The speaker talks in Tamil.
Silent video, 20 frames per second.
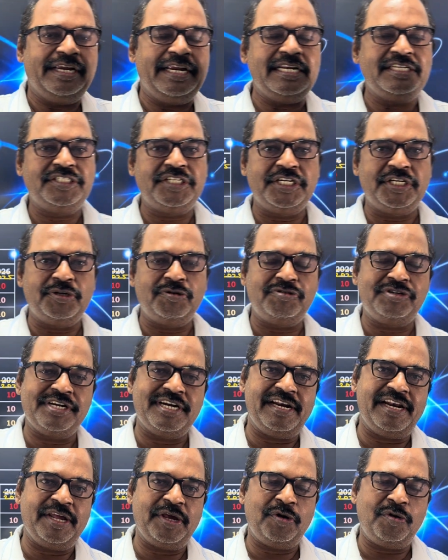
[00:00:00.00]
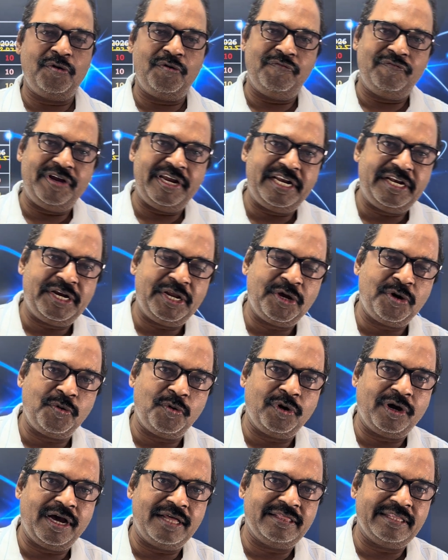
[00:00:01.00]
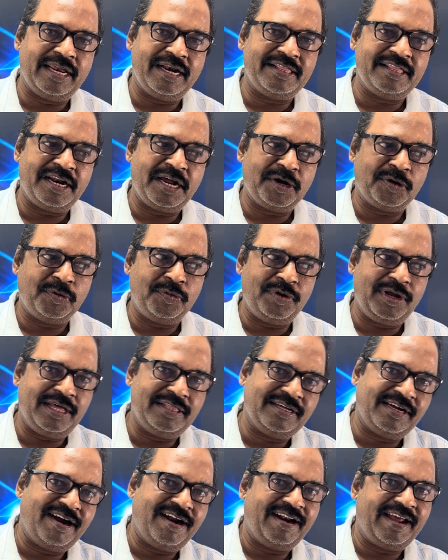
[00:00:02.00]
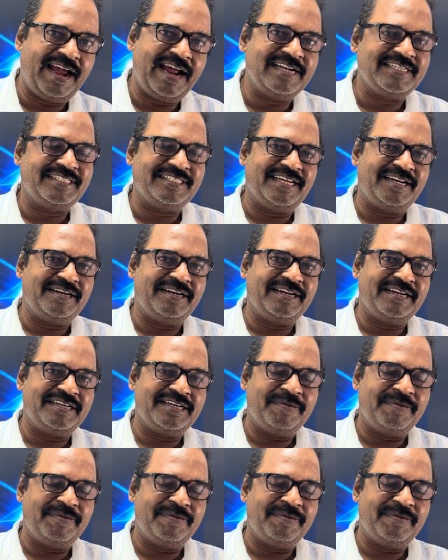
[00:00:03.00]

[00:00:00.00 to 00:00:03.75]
இன்ஸ்டிடியூஷன்லேயோ வீட்லேயோ உட்காந்து எழுதினா கூட அதுக்கான ஆன்சர்